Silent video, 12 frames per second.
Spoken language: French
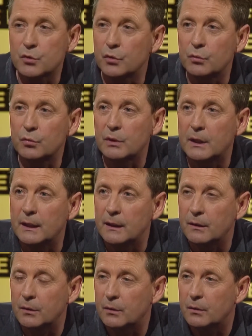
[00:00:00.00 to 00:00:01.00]
de toutes
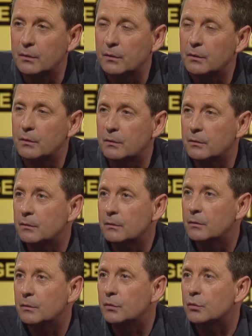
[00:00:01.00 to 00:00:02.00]
les,
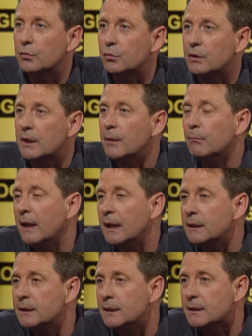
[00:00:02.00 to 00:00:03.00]
de toutes les
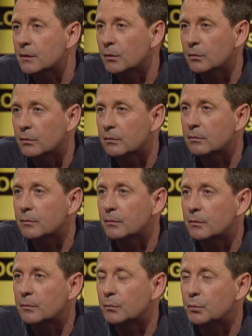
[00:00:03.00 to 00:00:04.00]
maladies, si
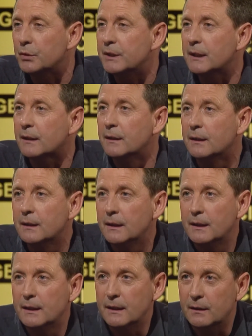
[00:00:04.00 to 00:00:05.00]
on, peut dire,
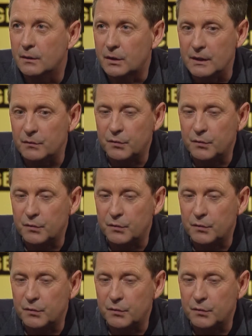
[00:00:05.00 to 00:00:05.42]
qui